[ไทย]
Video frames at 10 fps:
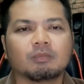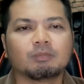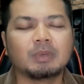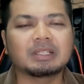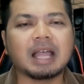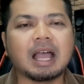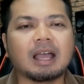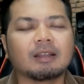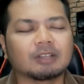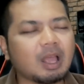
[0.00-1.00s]
พิธา
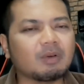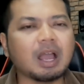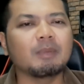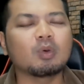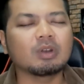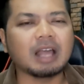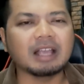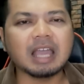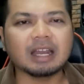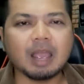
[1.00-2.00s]
แก้วกลายเป็นคนค้าชา
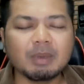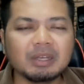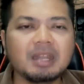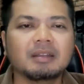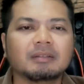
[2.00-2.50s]
ติค้าเป็นดิน